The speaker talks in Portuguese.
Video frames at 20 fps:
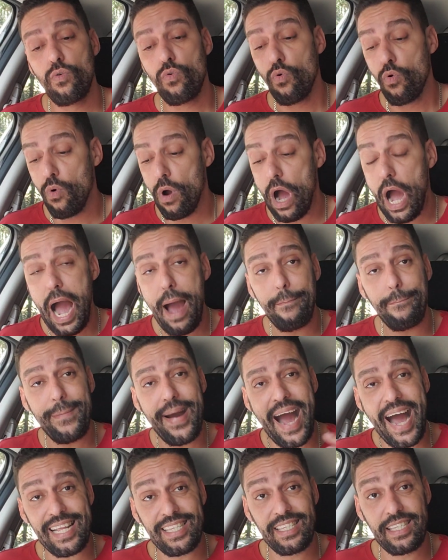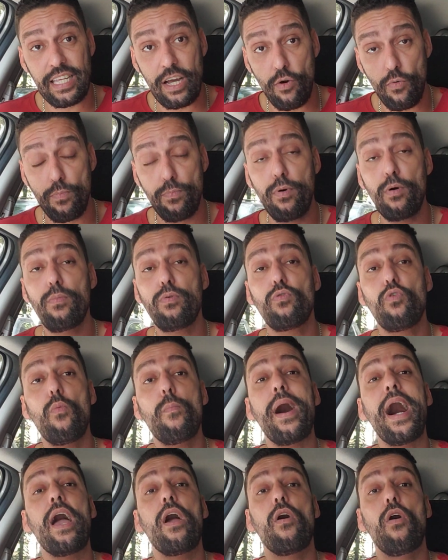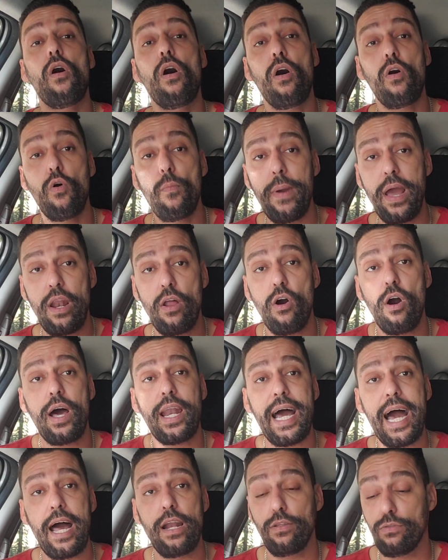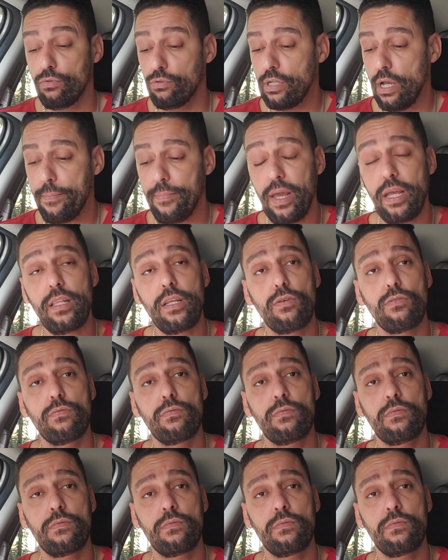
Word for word: O, a massa, o público maior, o melhor horário, tu já perdeu.